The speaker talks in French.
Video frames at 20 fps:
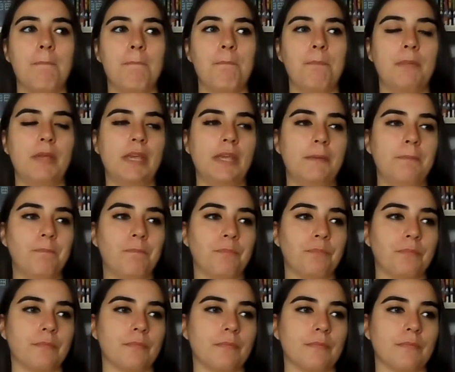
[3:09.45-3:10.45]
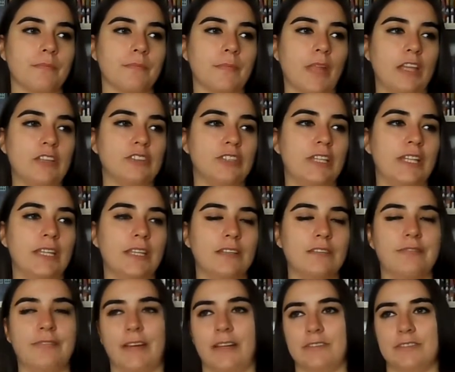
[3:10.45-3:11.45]
mais je
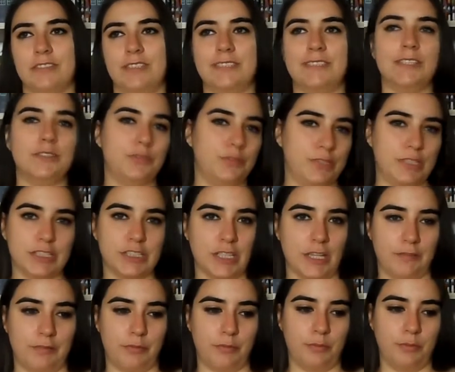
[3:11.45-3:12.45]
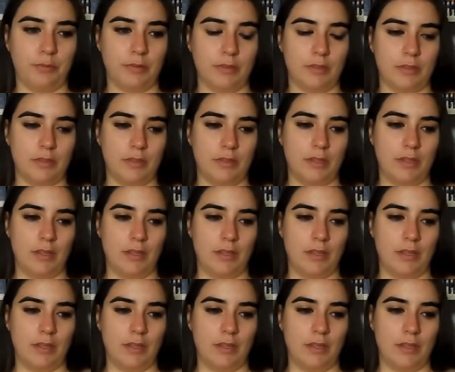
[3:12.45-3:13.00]
l'ai, enfin, c'était du déjà vu,